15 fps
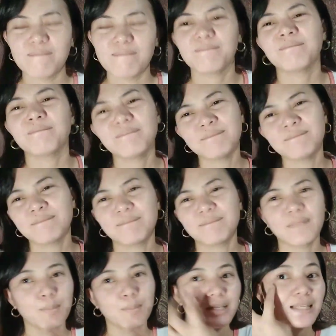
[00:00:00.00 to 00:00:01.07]

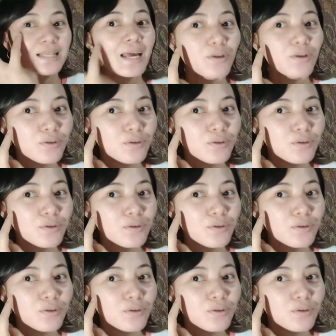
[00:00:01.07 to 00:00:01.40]
Mmm, basta yun.